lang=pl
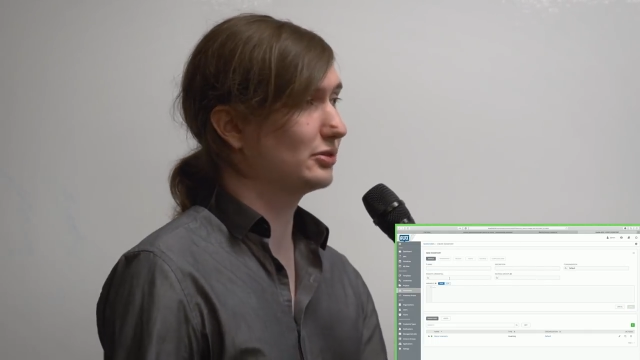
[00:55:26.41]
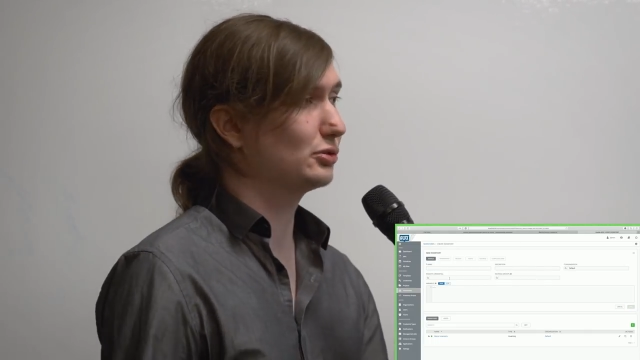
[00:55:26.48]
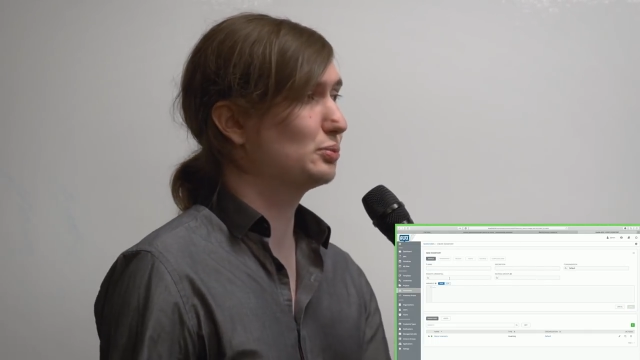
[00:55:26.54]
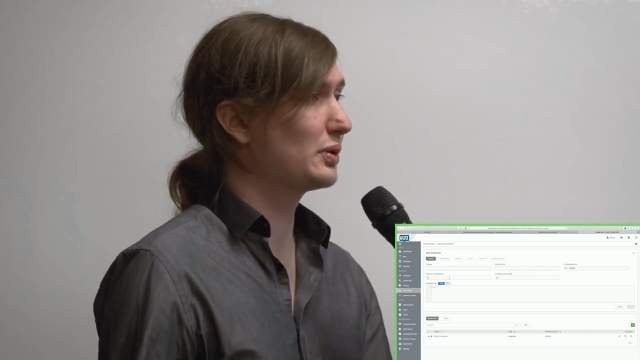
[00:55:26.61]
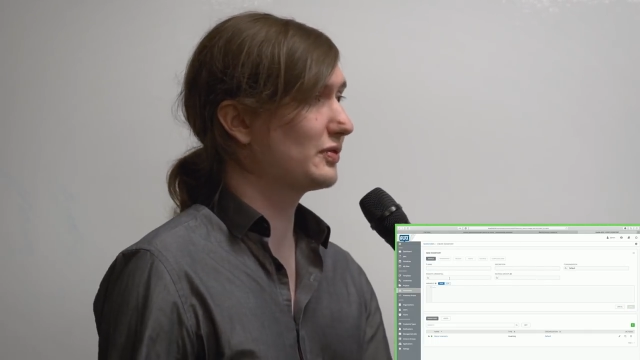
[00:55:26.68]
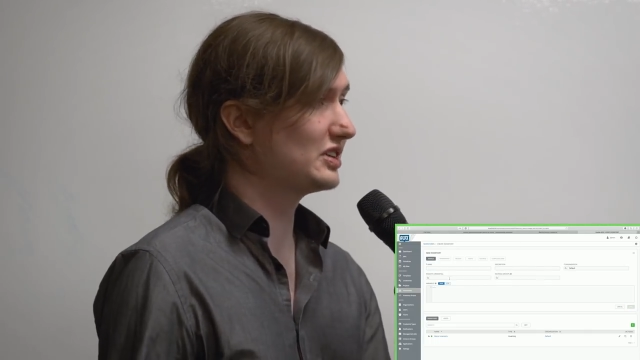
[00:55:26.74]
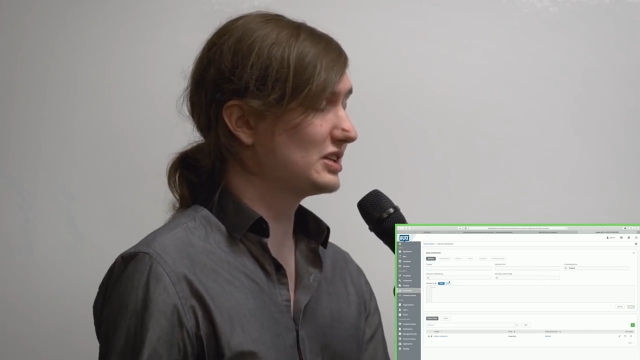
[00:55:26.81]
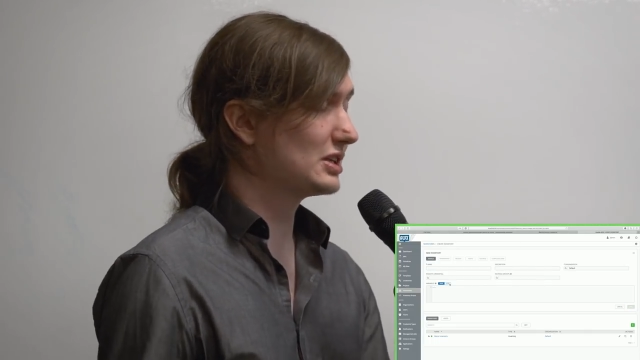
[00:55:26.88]

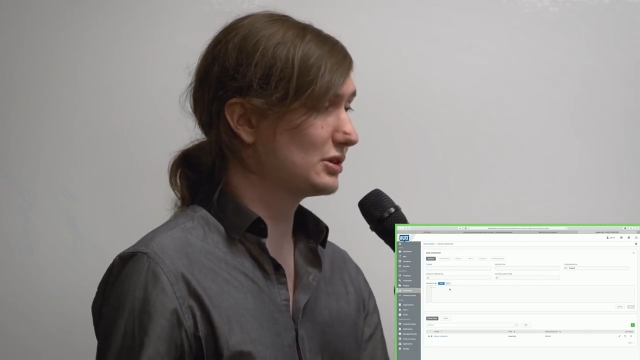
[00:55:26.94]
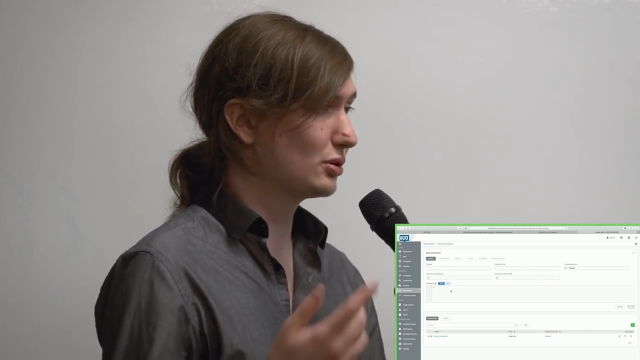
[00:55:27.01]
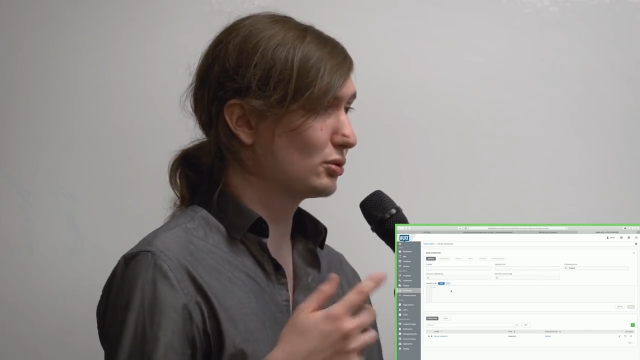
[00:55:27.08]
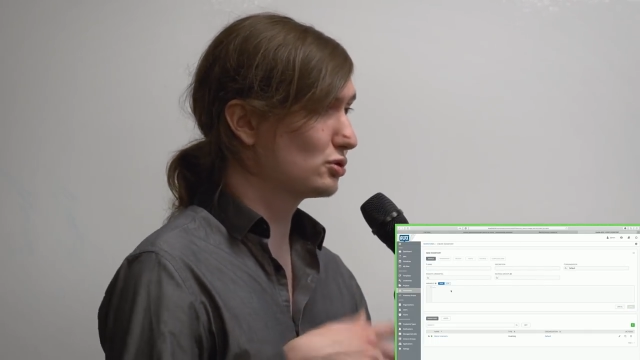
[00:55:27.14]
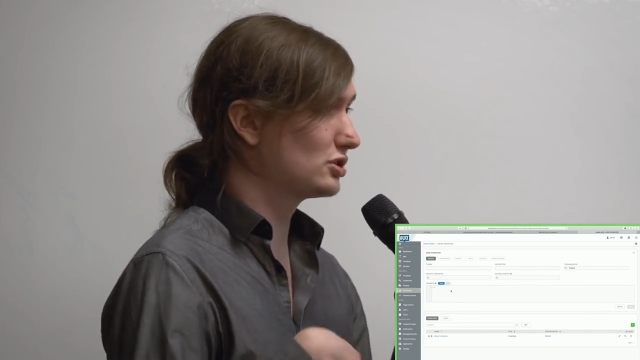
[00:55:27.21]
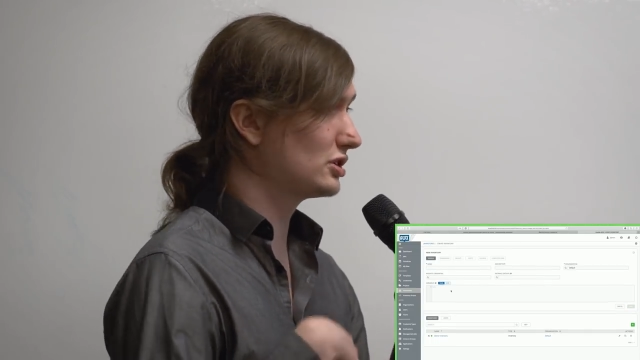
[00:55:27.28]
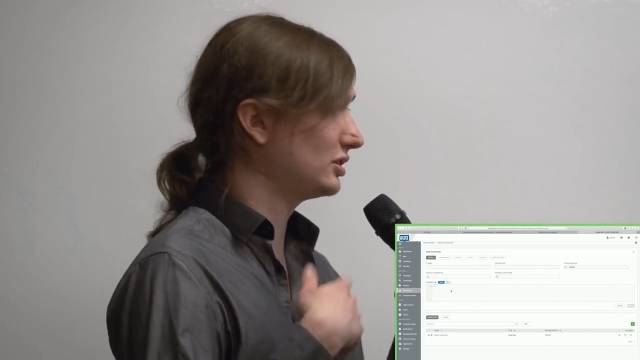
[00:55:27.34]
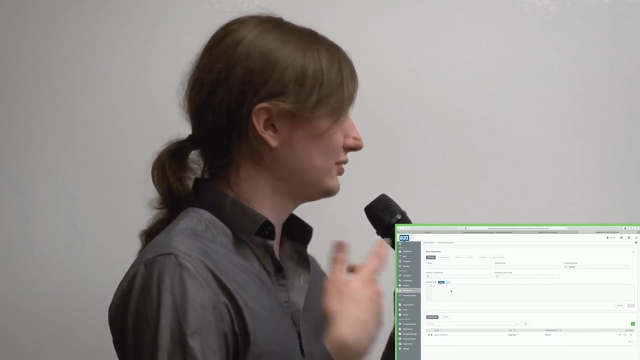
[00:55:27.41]
uprawnienia do
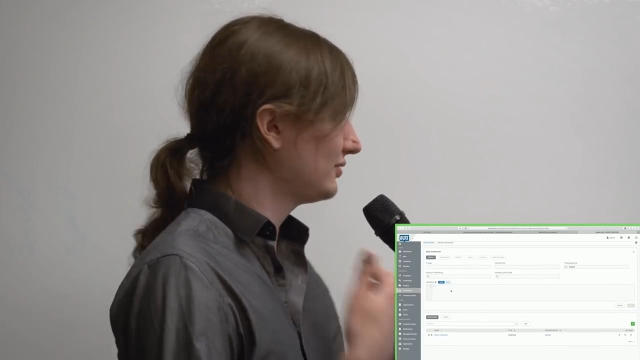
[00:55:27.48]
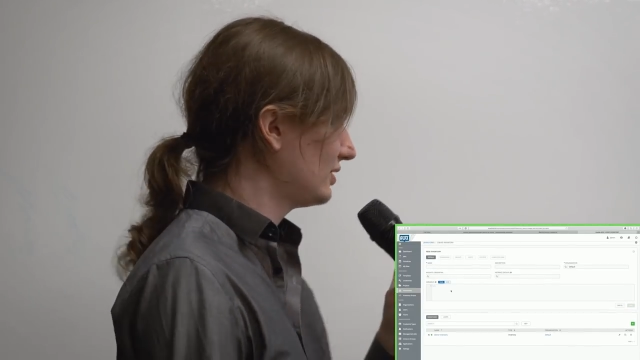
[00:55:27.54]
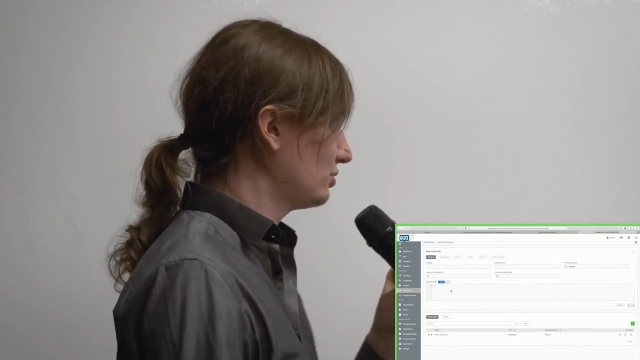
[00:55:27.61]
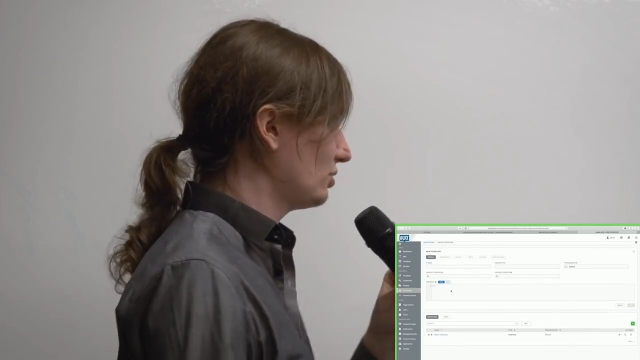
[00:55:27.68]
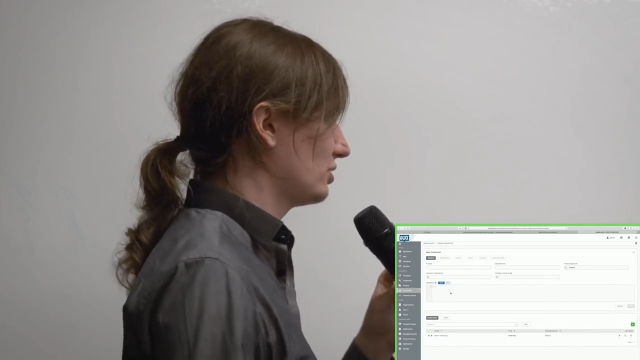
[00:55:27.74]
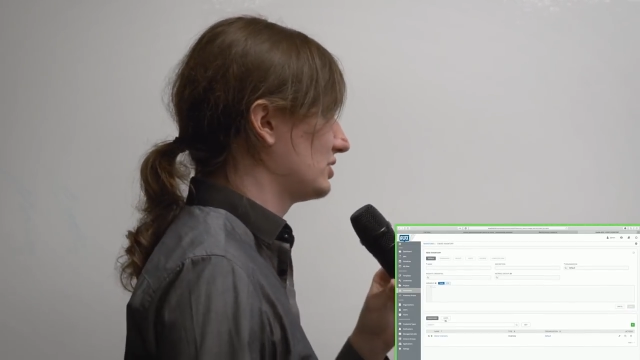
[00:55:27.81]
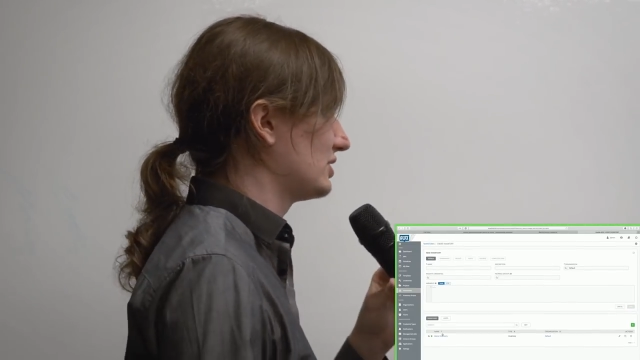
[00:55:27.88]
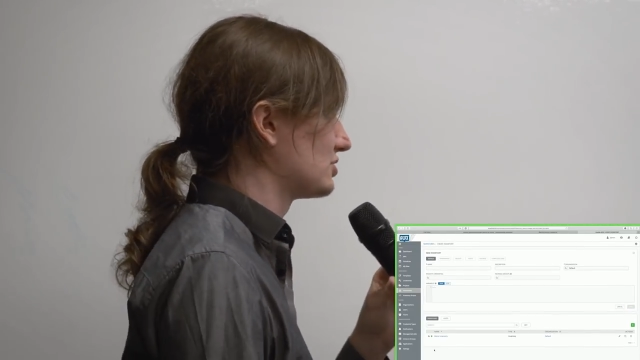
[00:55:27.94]
różnych
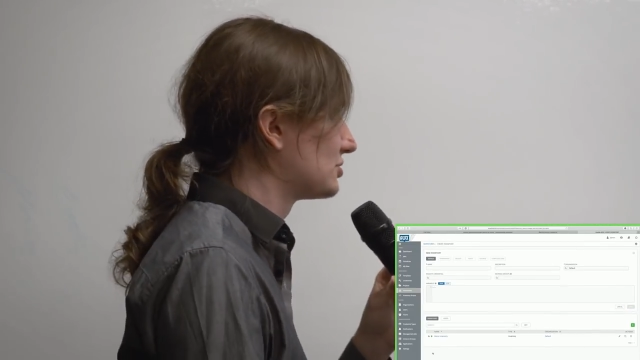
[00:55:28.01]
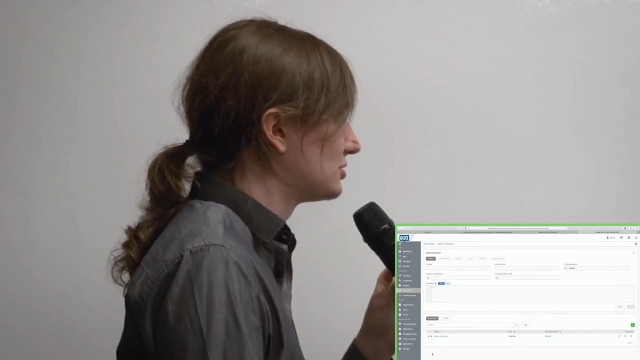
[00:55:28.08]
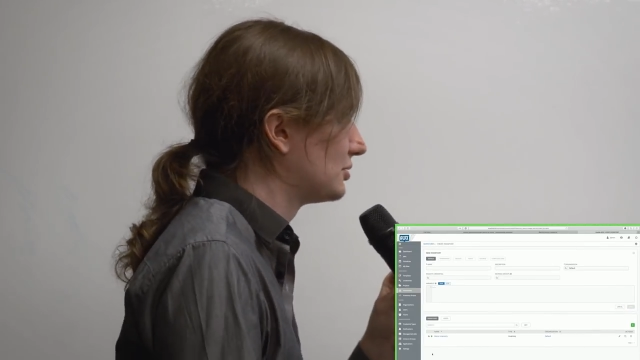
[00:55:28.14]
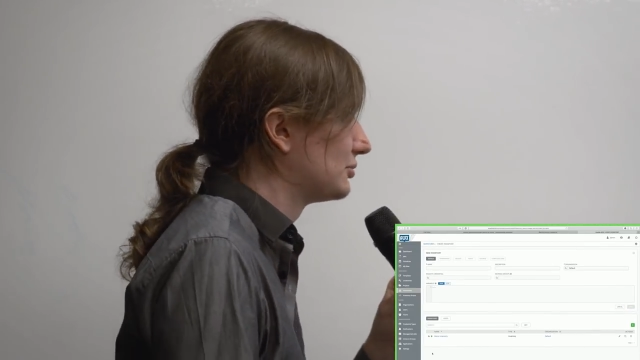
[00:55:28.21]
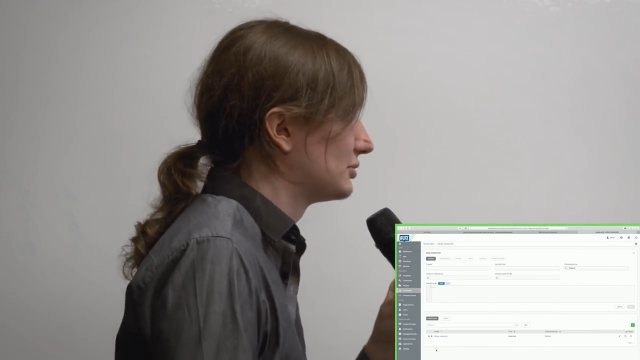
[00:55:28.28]
inwentory też do